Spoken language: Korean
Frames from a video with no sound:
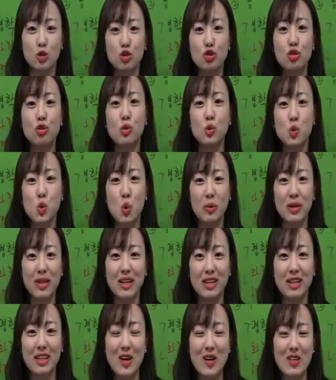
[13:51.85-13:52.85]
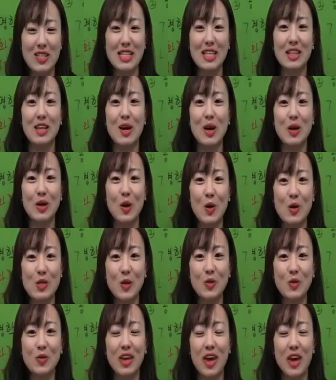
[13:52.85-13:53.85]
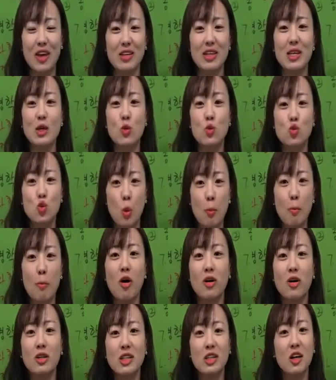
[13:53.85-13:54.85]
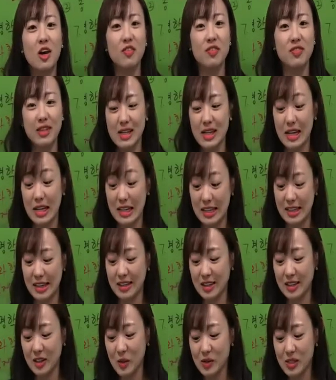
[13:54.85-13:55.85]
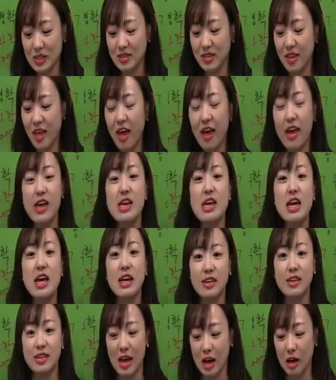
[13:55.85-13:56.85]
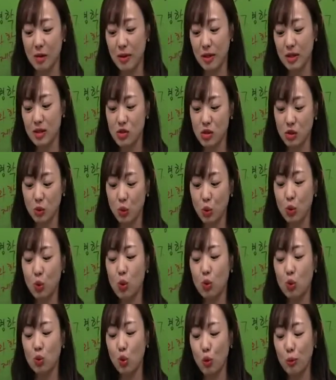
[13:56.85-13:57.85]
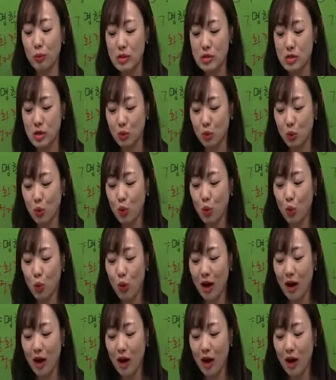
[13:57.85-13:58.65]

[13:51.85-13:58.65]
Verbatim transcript: 6좀이라는 것은 6개의 좀 먹는 것들이라는 것인데 양반제도, 노비제도,